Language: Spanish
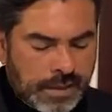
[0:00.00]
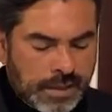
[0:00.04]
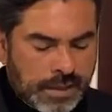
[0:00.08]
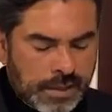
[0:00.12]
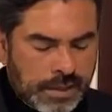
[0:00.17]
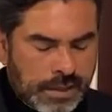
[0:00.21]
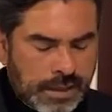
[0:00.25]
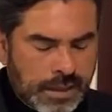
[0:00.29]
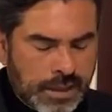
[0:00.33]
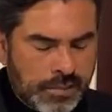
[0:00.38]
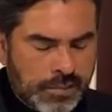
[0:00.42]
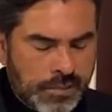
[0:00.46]

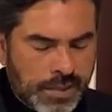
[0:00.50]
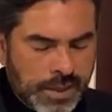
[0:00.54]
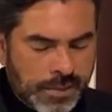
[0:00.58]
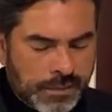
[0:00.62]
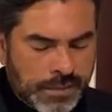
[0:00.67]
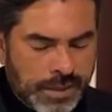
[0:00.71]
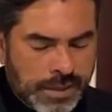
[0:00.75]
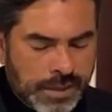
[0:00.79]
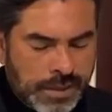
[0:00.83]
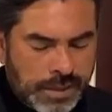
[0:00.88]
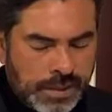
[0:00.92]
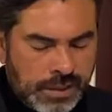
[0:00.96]

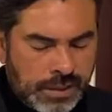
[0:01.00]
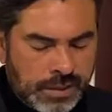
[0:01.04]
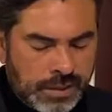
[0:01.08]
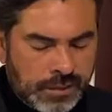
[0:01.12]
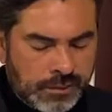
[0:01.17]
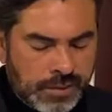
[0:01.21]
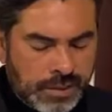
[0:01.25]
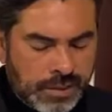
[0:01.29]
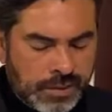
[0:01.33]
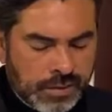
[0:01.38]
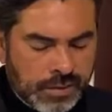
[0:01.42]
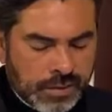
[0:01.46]
Líbrame del
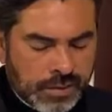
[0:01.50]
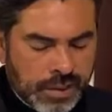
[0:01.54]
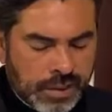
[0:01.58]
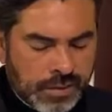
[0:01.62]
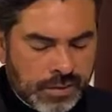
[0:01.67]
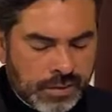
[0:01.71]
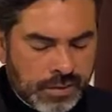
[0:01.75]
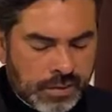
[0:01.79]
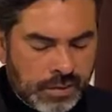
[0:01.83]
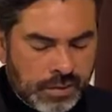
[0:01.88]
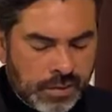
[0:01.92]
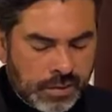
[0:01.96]
enemigo,
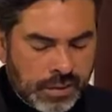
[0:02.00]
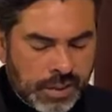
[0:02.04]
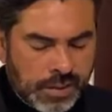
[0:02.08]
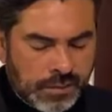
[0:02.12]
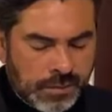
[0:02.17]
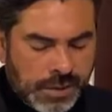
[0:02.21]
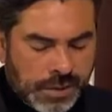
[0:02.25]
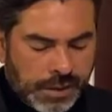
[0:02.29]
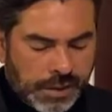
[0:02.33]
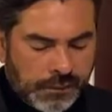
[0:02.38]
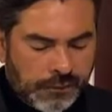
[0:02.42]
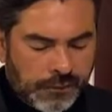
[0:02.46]
Señor, que
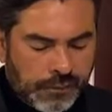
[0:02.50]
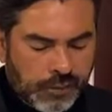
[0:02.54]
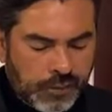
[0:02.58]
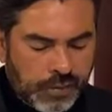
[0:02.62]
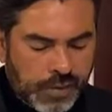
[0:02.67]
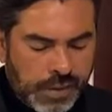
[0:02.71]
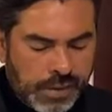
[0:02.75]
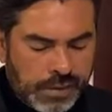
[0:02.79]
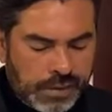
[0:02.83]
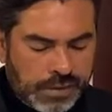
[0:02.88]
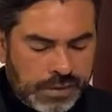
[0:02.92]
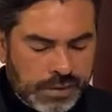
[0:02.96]
me
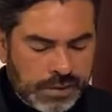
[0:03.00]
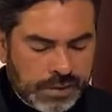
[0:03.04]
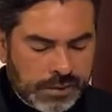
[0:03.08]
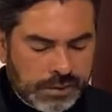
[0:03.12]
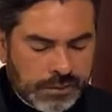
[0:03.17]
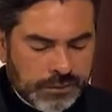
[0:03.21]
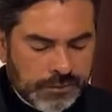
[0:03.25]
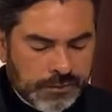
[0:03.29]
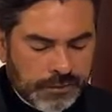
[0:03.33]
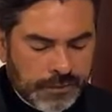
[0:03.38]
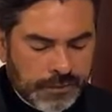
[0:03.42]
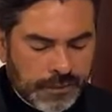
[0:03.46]
refugie en ti.
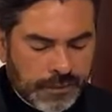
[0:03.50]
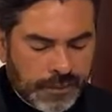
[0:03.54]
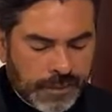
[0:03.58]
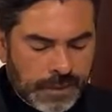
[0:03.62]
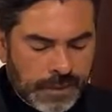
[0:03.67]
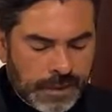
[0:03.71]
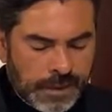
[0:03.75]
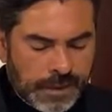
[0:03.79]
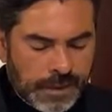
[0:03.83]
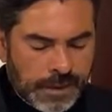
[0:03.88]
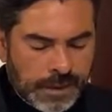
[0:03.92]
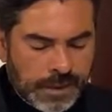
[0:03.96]

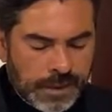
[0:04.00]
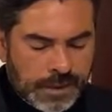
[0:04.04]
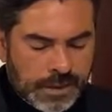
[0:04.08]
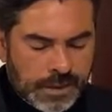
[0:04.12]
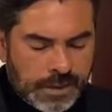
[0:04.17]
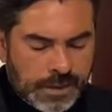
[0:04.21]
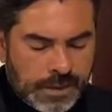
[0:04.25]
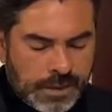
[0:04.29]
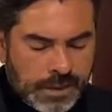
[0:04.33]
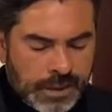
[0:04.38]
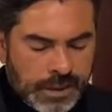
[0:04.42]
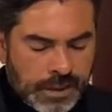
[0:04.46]

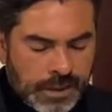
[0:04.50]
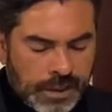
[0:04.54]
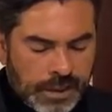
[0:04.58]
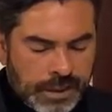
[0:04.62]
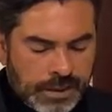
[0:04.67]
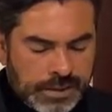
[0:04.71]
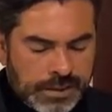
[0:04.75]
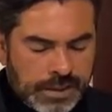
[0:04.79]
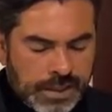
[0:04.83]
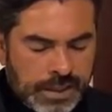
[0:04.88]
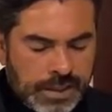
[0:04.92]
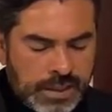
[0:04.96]

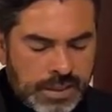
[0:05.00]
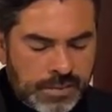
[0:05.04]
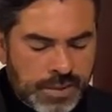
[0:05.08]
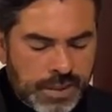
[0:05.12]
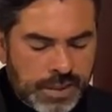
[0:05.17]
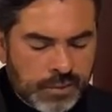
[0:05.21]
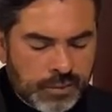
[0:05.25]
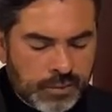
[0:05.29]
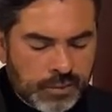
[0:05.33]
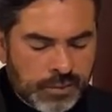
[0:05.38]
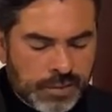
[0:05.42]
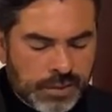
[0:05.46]
Enséñame a
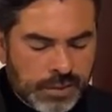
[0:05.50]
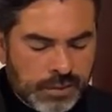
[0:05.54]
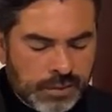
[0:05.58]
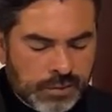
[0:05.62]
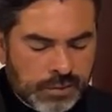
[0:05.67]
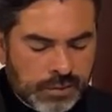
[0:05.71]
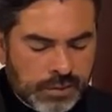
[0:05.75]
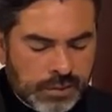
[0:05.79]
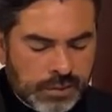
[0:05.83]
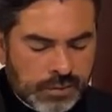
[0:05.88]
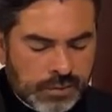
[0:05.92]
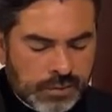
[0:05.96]
cumplir tu
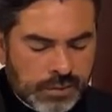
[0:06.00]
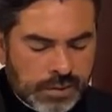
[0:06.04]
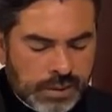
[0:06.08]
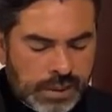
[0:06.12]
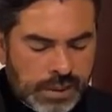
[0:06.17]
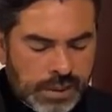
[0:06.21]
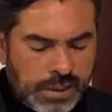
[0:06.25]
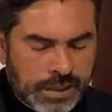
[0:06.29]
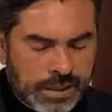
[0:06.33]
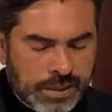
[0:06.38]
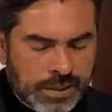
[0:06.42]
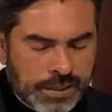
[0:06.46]

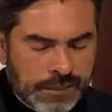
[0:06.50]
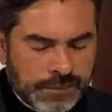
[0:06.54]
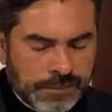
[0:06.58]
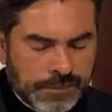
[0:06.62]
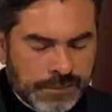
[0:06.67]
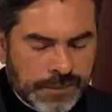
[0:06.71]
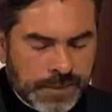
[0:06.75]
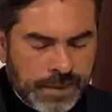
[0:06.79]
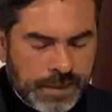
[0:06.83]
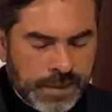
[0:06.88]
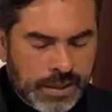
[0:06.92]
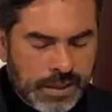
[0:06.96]
voluntad,
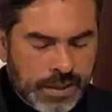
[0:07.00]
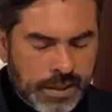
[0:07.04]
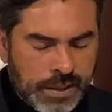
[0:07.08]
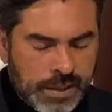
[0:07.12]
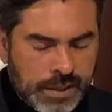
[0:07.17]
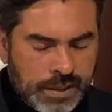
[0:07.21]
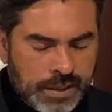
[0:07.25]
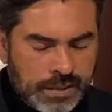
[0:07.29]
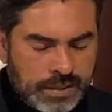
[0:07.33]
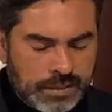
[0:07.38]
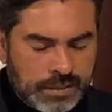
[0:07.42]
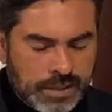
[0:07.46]

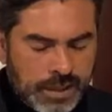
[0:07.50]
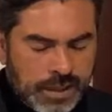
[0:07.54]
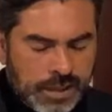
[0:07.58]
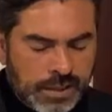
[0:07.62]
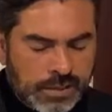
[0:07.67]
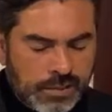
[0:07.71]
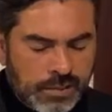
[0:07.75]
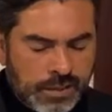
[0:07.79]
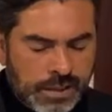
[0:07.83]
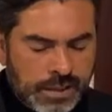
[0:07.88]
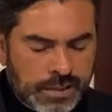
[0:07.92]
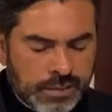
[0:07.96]
ya que
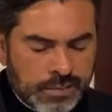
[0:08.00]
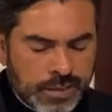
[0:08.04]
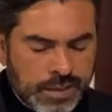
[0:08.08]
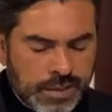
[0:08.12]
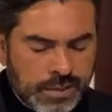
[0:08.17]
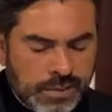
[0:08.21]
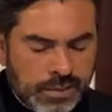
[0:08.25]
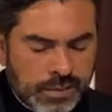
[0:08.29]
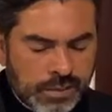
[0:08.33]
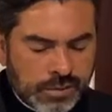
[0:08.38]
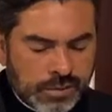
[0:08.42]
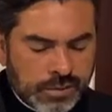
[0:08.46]
tú eres mi
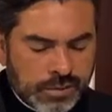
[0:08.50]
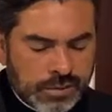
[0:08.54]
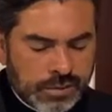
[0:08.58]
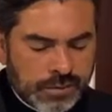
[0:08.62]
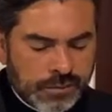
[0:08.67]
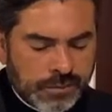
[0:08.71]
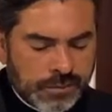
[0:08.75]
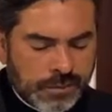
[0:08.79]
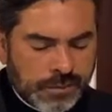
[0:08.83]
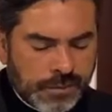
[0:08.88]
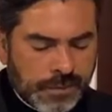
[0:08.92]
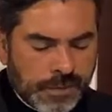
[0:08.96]
Dios.
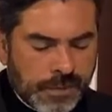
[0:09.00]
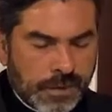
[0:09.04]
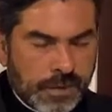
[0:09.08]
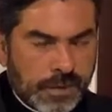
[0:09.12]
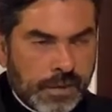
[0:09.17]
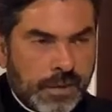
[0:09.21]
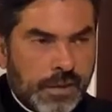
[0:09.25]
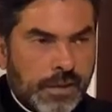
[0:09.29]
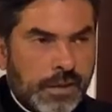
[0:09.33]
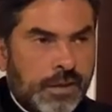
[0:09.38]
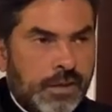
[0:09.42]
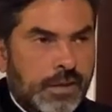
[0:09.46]

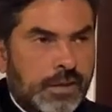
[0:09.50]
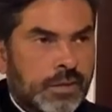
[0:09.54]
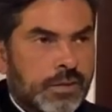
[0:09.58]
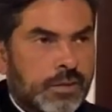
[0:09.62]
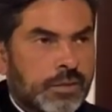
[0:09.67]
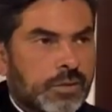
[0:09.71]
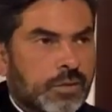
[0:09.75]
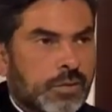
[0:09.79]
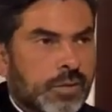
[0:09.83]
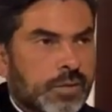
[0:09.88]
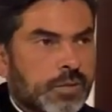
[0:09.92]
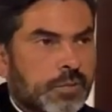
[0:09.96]

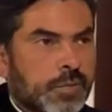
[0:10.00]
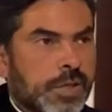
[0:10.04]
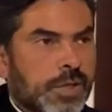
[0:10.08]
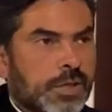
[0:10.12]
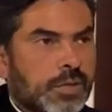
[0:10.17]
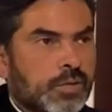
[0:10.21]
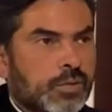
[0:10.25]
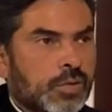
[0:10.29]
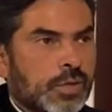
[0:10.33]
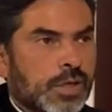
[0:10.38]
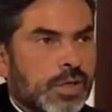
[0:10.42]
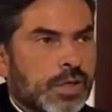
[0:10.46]
Tu
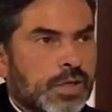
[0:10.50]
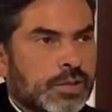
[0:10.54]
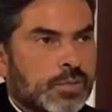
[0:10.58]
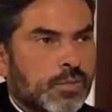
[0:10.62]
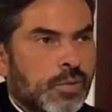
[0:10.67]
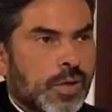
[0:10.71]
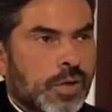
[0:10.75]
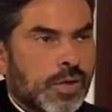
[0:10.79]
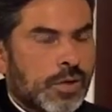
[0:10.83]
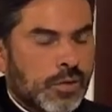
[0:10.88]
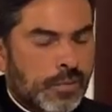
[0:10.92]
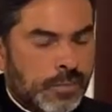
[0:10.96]
espíritu que es
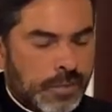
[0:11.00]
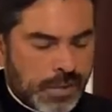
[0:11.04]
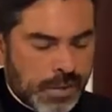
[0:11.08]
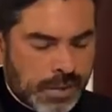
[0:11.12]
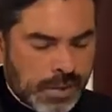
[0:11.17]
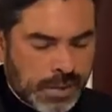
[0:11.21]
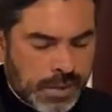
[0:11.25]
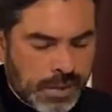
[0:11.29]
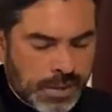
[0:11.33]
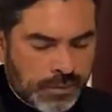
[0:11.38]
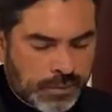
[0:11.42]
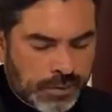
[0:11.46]
bueno me
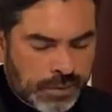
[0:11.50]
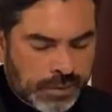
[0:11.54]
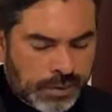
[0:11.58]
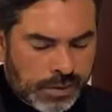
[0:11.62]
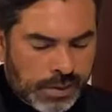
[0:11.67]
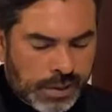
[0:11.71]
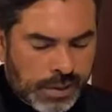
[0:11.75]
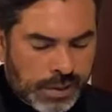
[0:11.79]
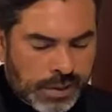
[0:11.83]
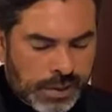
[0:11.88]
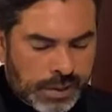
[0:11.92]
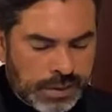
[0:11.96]
guíe por
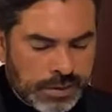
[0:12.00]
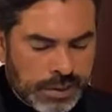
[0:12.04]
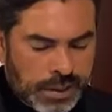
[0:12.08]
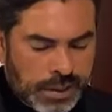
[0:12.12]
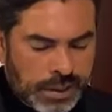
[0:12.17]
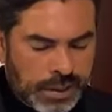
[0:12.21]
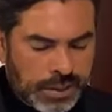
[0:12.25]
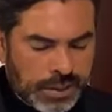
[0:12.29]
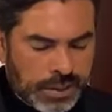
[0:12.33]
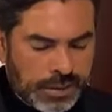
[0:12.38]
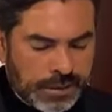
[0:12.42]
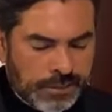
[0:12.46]
tierra
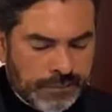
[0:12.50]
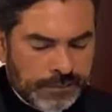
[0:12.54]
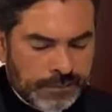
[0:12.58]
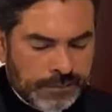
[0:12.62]
llana.